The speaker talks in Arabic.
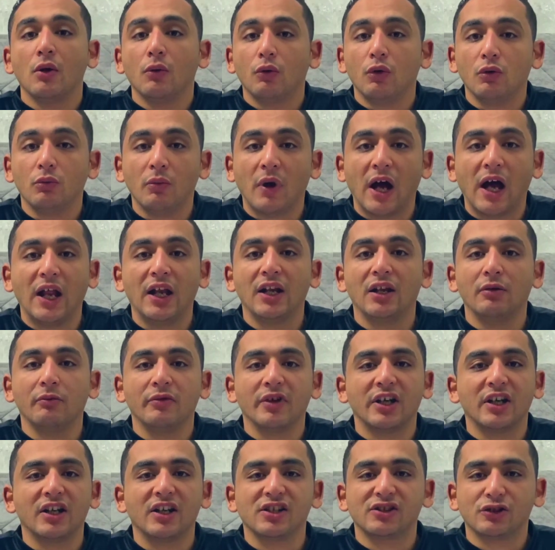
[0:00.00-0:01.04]
والمعلم
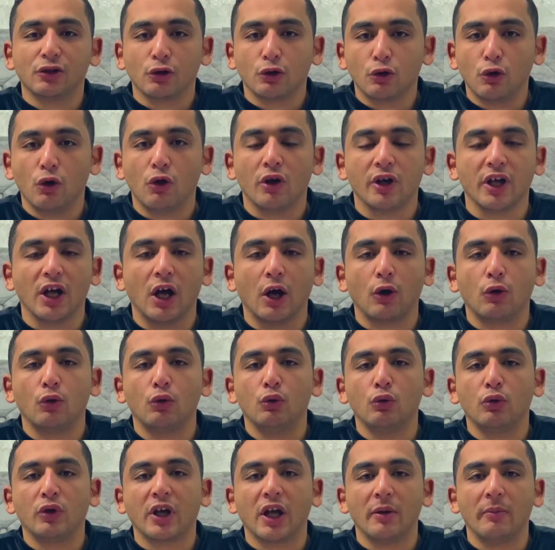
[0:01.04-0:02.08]
جرجس الجوهري
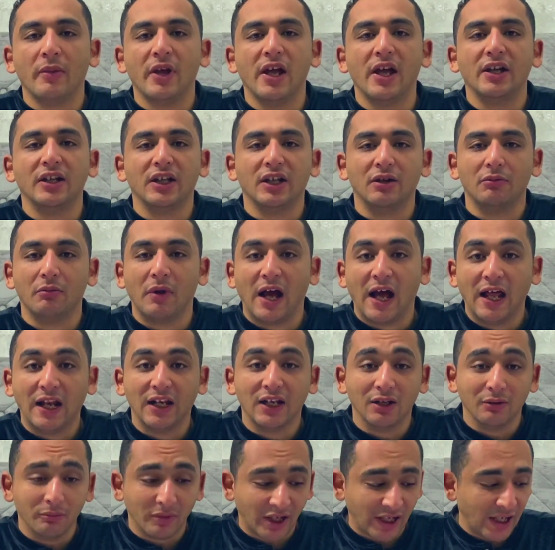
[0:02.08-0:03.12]
اخوه كمان
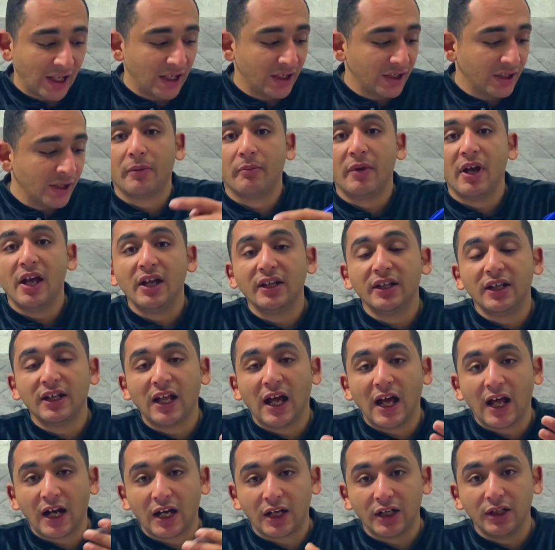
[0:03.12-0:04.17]
المعلم غالي كمان
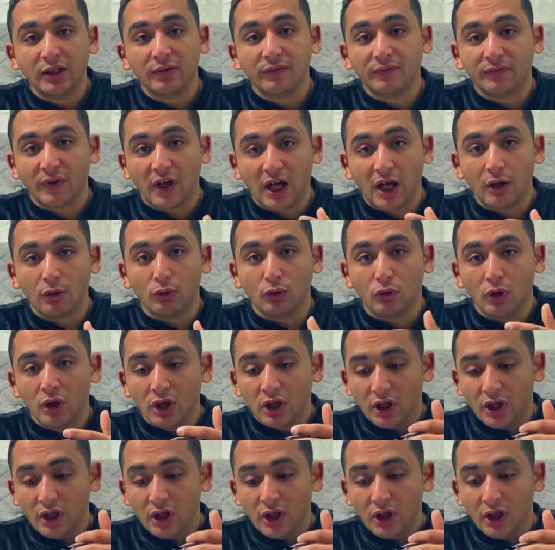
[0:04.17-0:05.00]
العريف او